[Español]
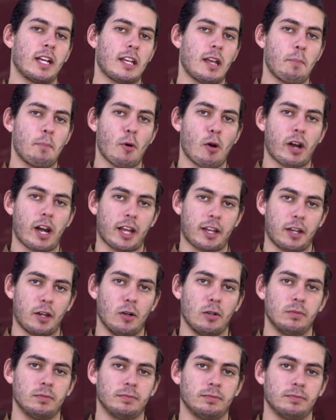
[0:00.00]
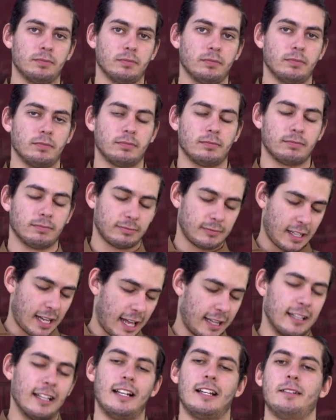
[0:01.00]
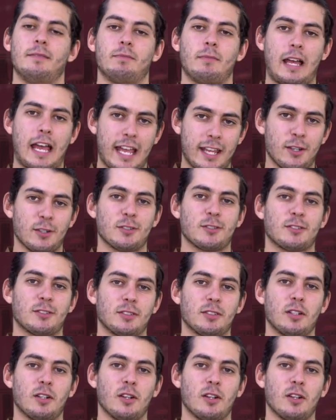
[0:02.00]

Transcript: equipo regio. Ándale, ellos,